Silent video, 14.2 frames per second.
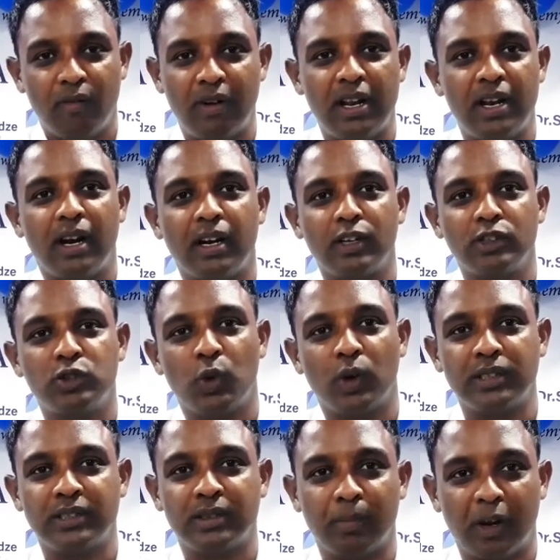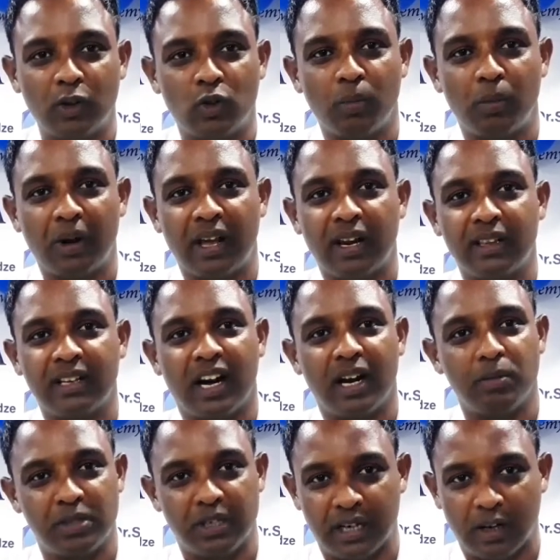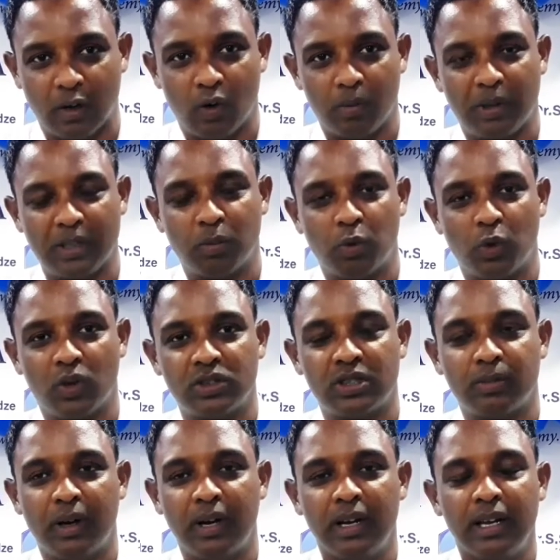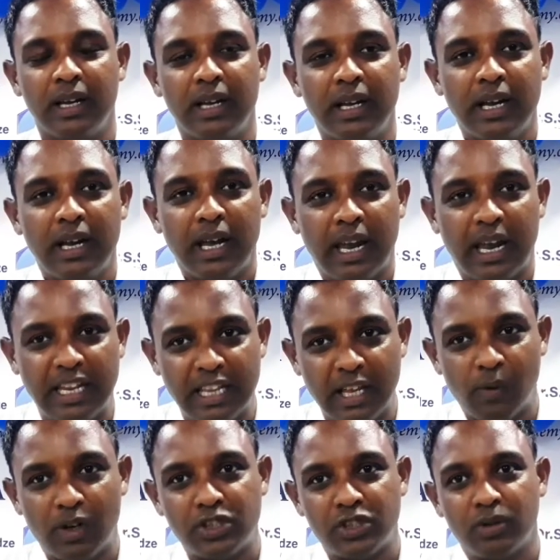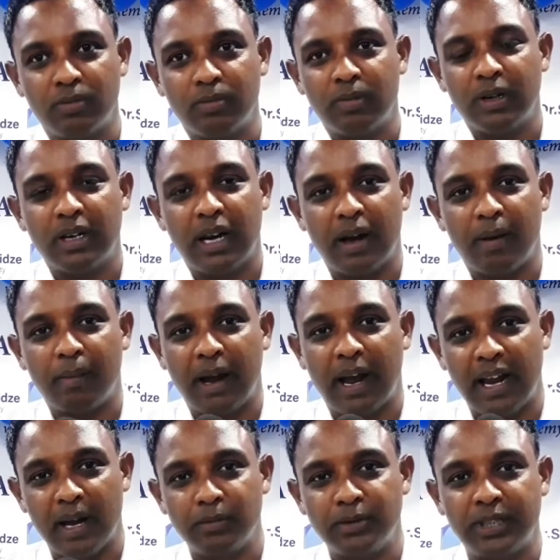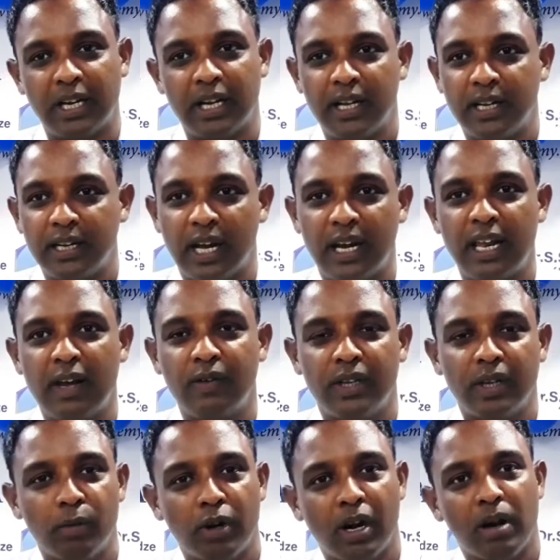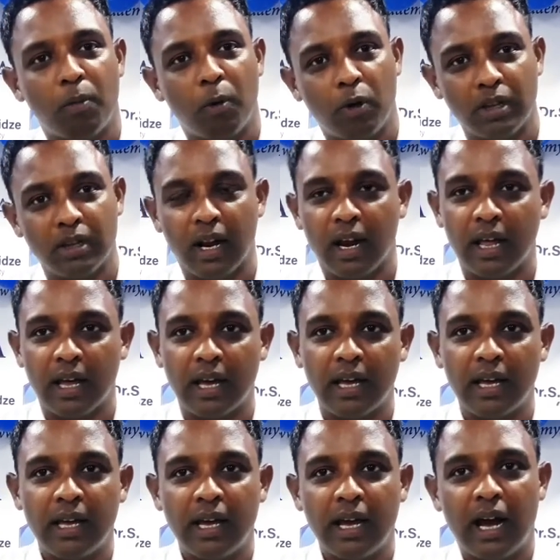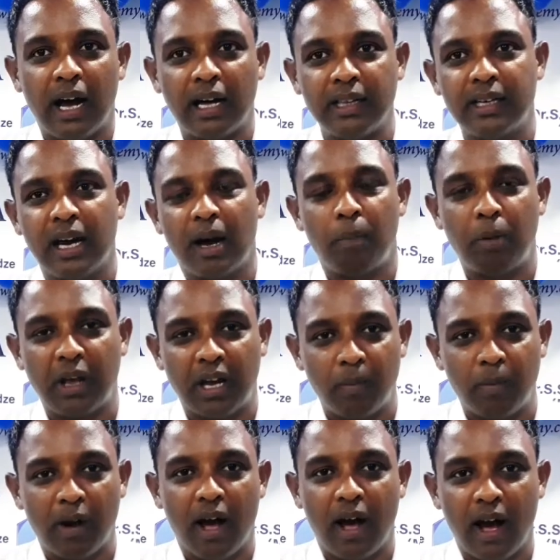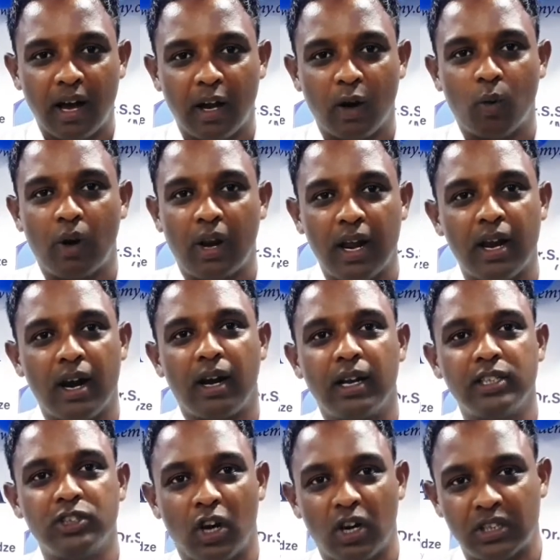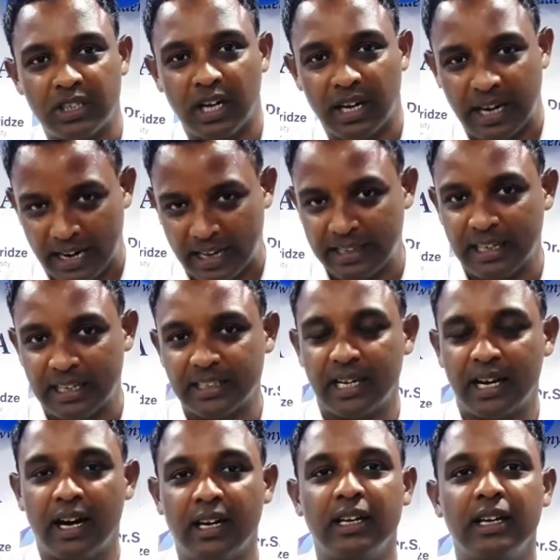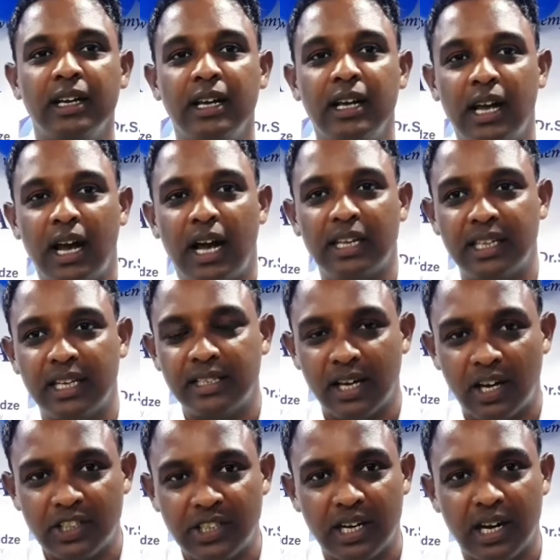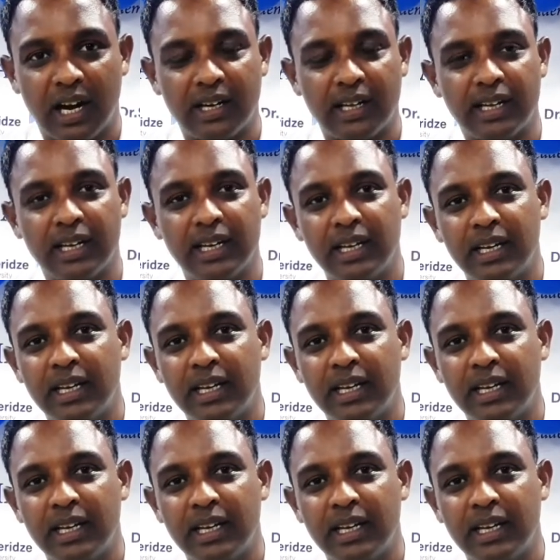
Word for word: வெளிநாட்டுக்கு ஸ்டூடெண்ட்ஸ் மருத்துவம் படிக்கிறதுக்கு அனுப்பிச்சிட்ருக்கேன் ஒரு பதிமூணு வருஷமாக இந்த வருஷம் நாம் என்எம்சியில் நிறைய விதிமுறைகள் போட்டதுனால அதுக்கு அப்ளிகபிளாக ஆகிற ஒரே நாடு ஜார்ஜியா எனக்கு தெரிஞ்ச நாடு அந்த ஜார்ஜியா நாட்டுக்கு